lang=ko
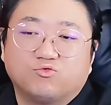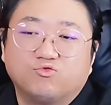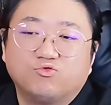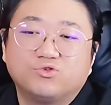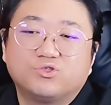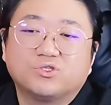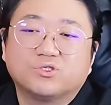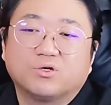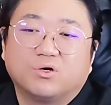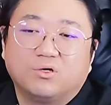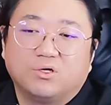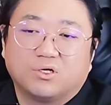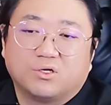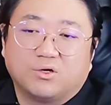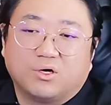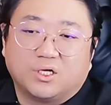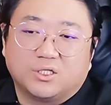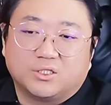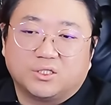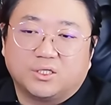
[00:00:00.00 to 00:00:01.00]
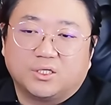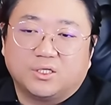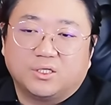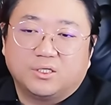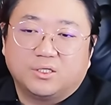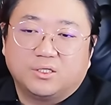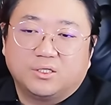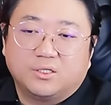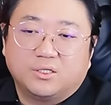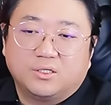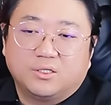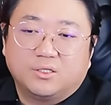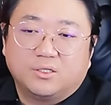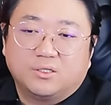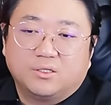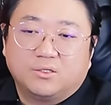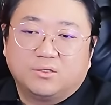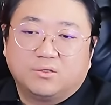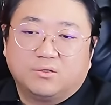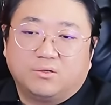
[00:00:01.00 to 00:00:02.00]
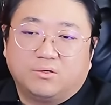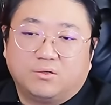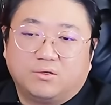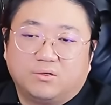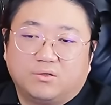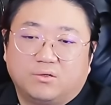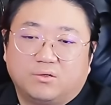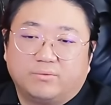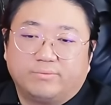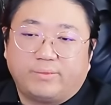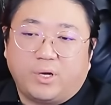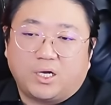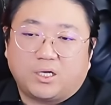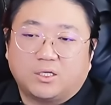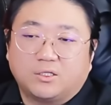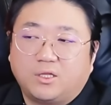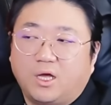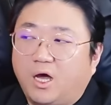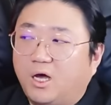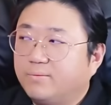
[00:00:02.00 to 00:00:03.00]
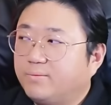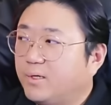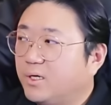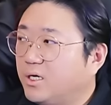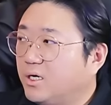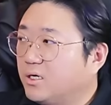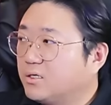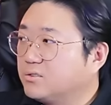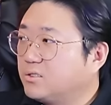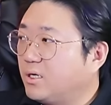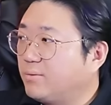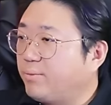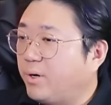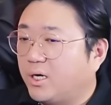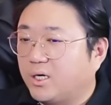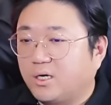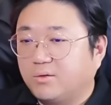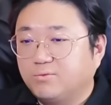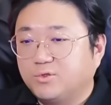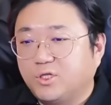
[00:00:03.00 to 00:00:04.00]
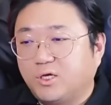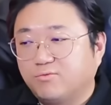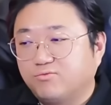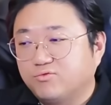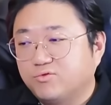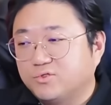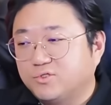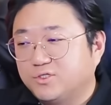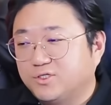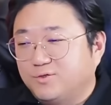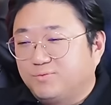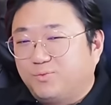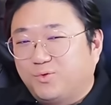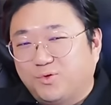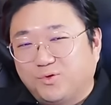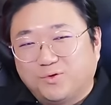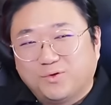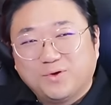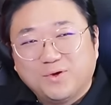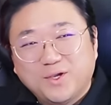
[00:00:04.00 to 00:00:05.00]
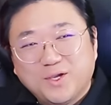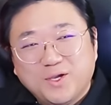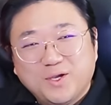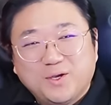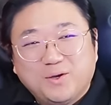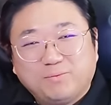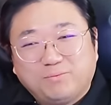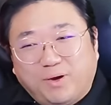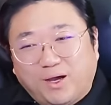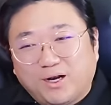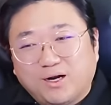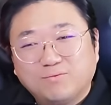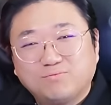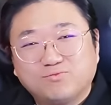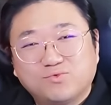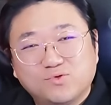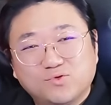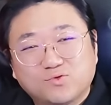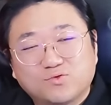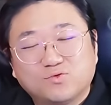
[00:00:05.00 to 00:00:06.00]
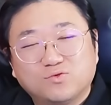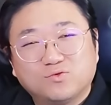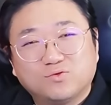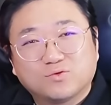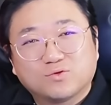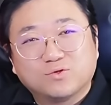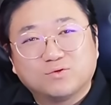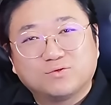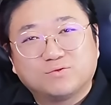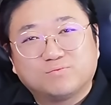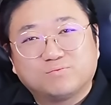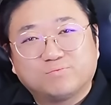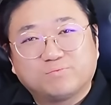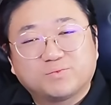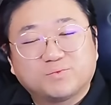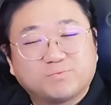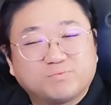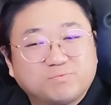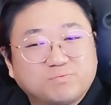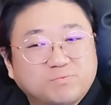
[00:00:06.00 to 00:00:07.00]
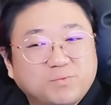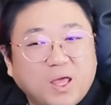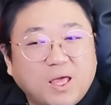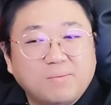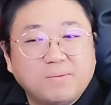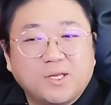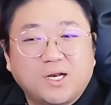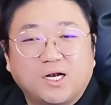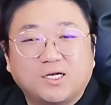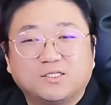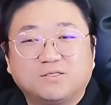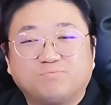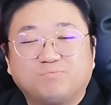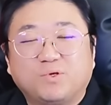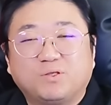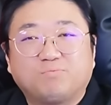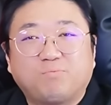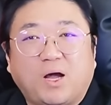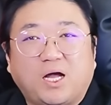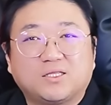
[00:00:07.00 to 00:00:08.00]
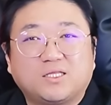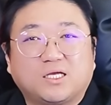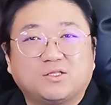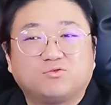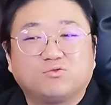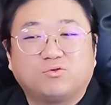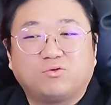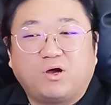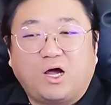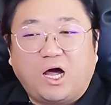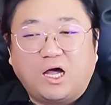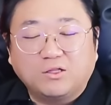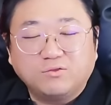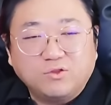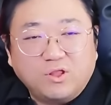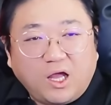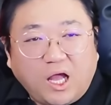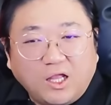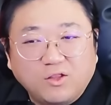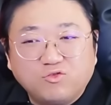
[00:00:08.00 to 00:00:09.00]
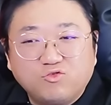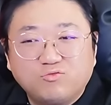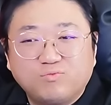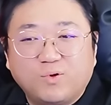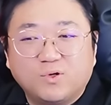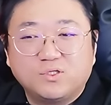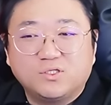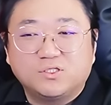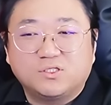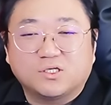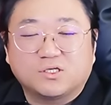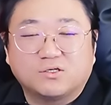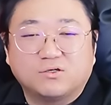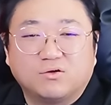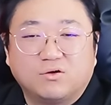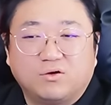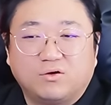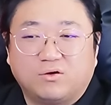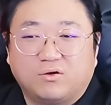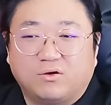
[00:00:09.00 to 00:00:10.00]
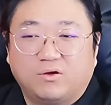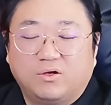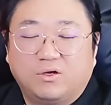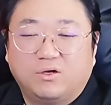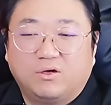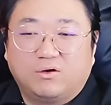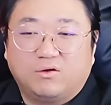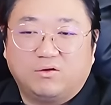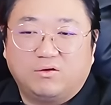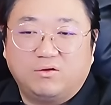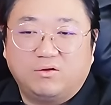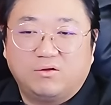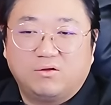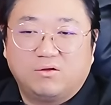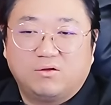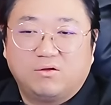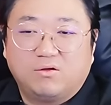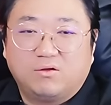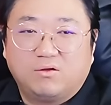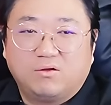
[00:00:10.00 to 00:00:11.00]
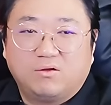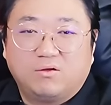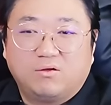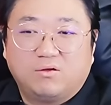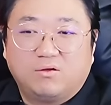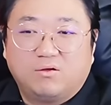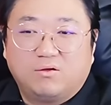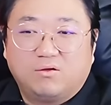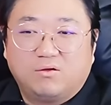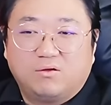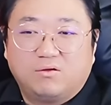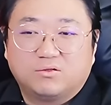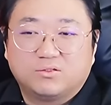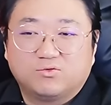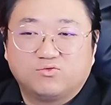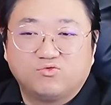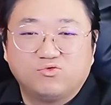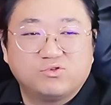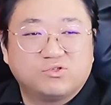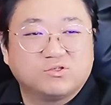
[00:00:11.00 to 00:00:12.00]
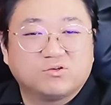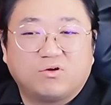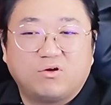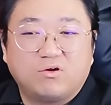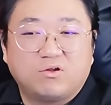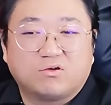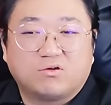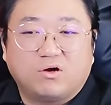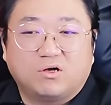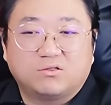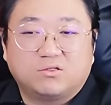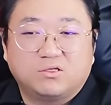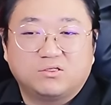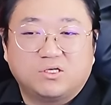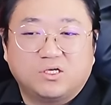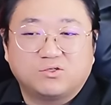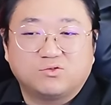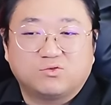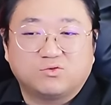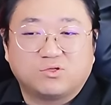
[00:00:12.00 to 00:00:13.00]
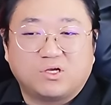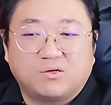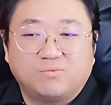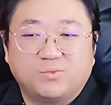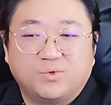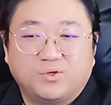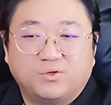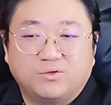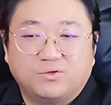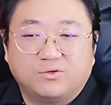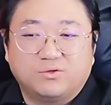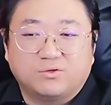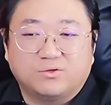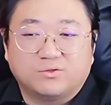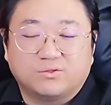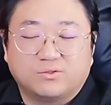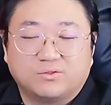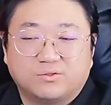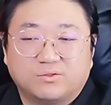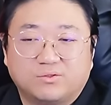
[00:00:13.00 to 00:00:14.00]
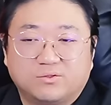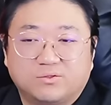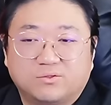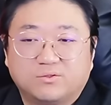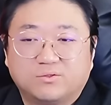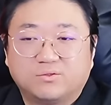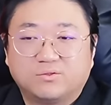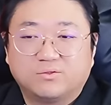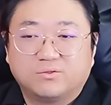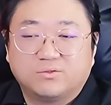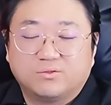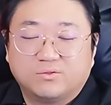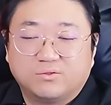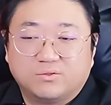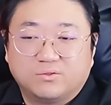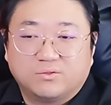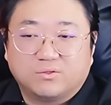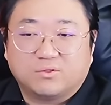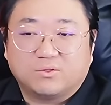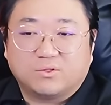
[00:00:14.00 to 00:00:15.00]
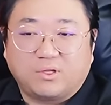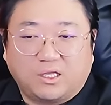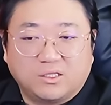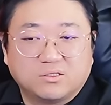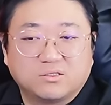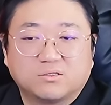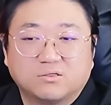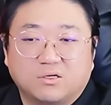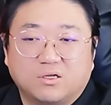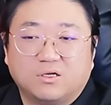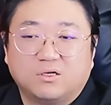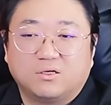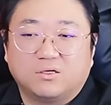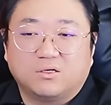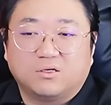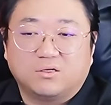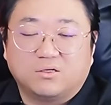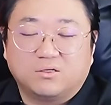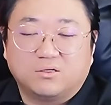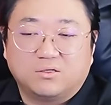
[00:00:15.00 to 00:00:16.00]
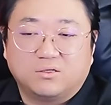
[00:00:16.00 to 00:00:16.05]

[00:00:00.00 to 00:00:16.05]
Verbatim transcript: 우울증 걸릴 것 같아. 어, 밖에 나와봐야 그냥 바람이나 불지, 뭐, 바람 불고, 그, 에메랄드빛 바다도 한, 한두 번이지, 그거. 어? 우울증 걸릴 것 같아, 제주도 살면. 나는 그래.